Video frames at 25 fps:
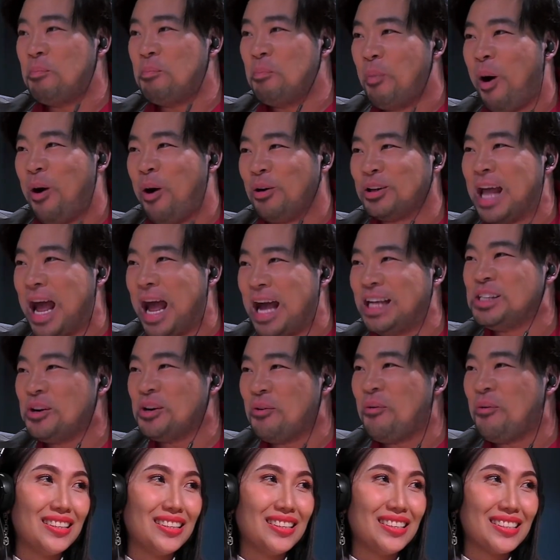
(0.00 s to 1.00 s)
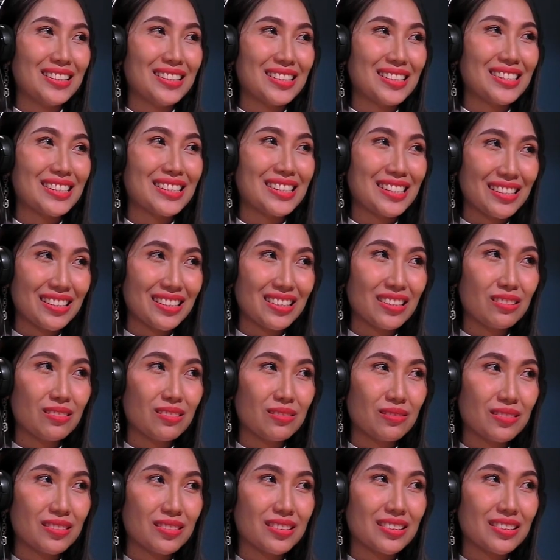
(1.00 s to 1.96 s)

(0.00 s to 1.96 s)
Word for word: บอกทางสงเราว่าโอ้เขาอยาก